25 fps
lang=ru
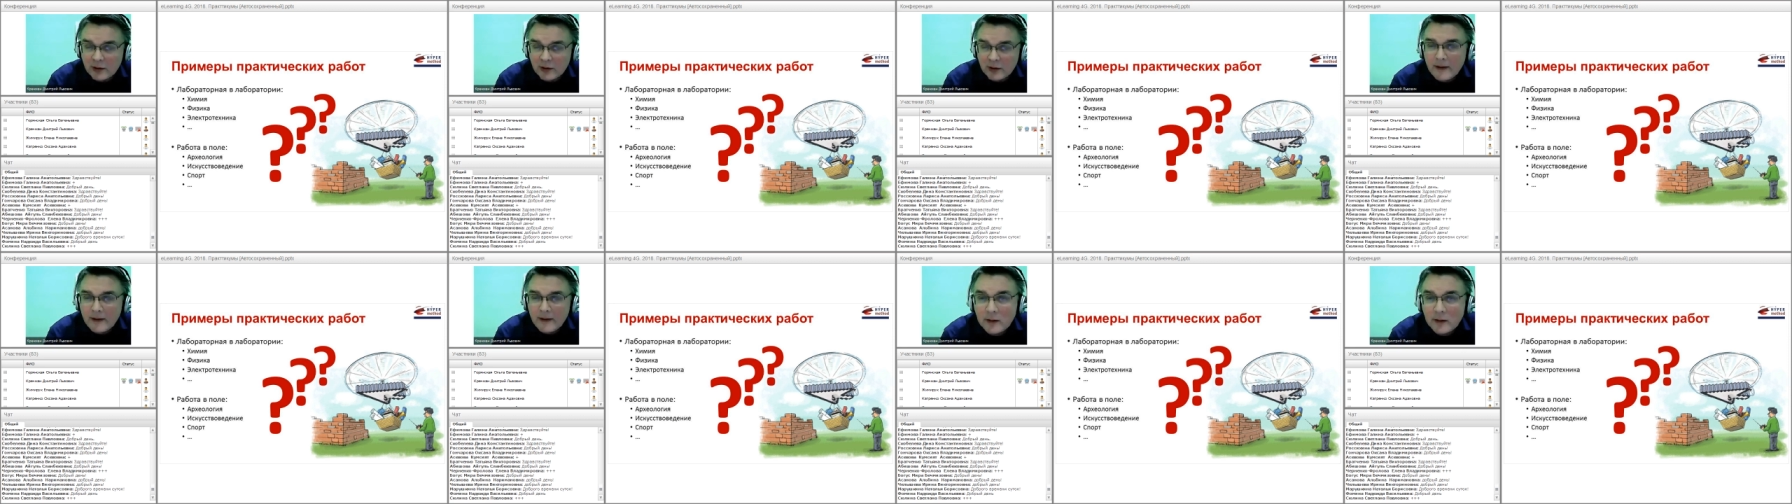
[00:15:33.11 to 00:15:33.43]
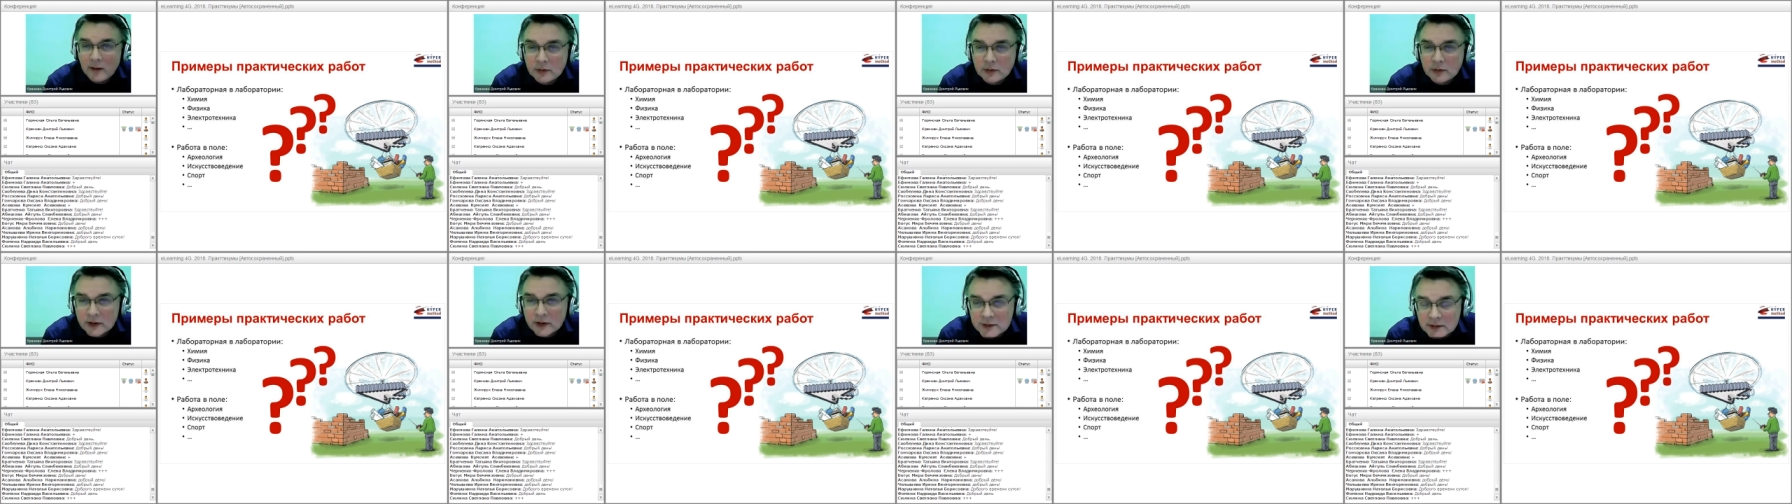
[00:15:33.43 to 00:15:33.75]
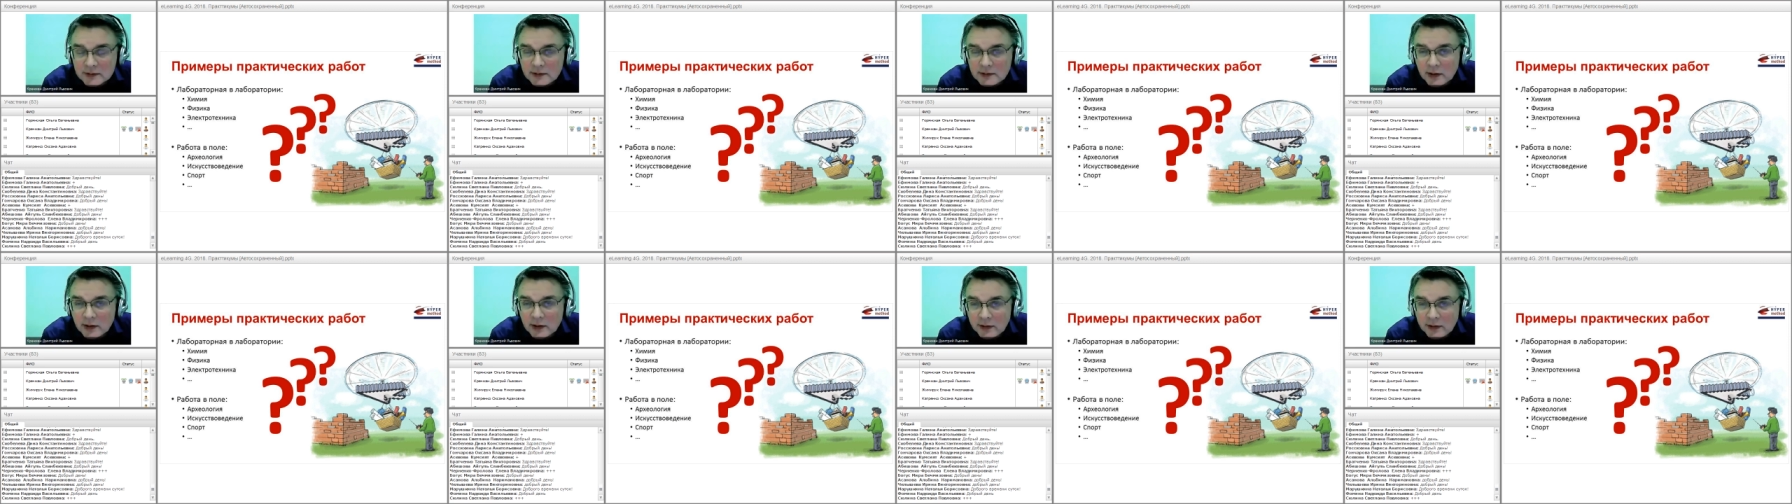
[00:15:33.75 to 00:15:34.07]
у нас всегда
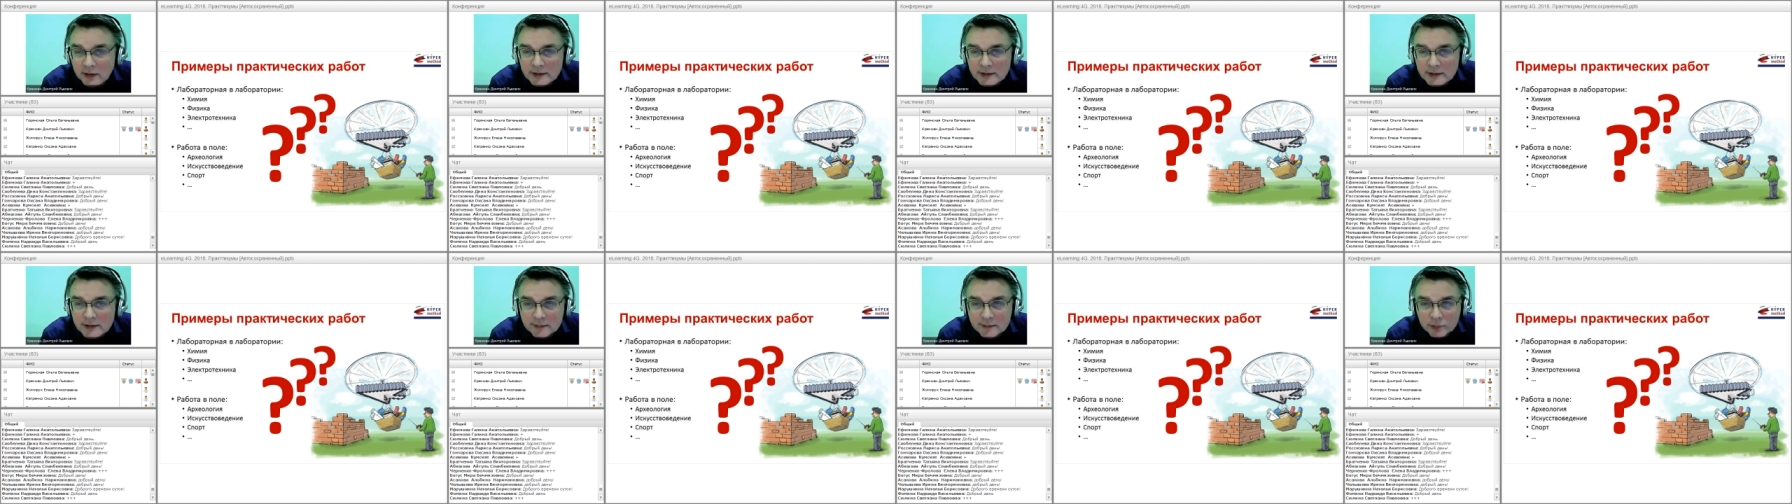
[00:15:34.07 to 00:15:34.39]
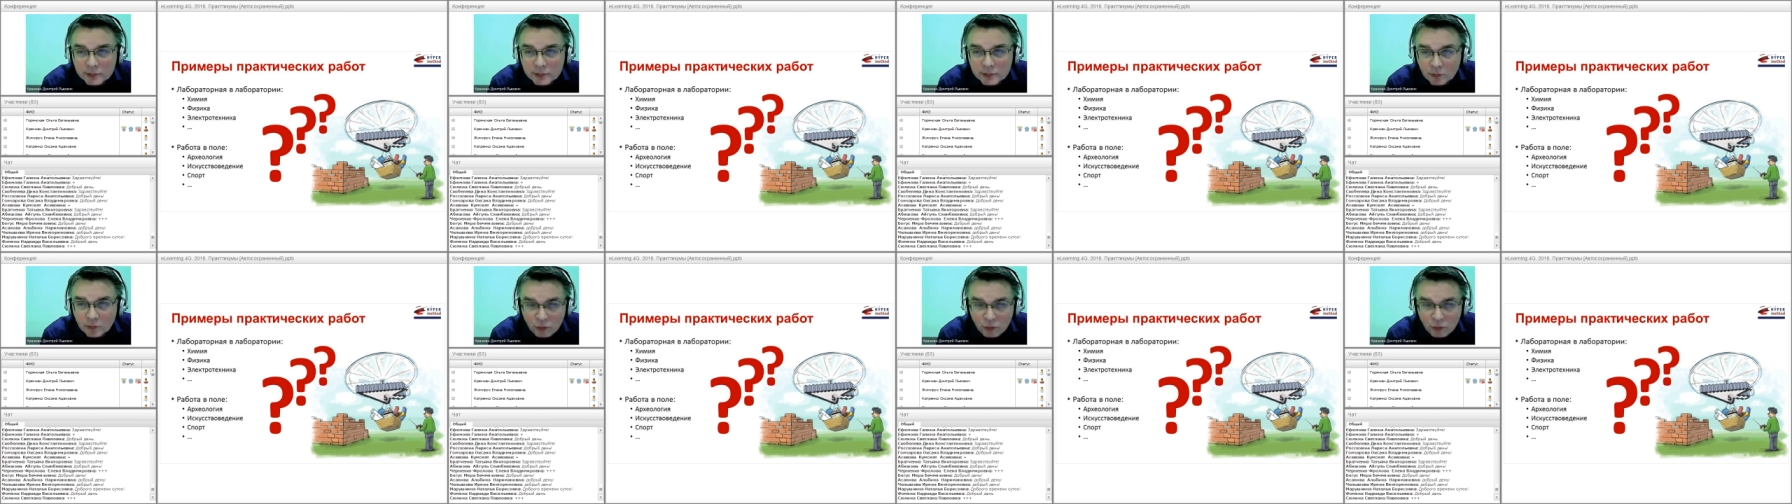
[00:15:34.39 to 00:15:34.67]
есть под рукой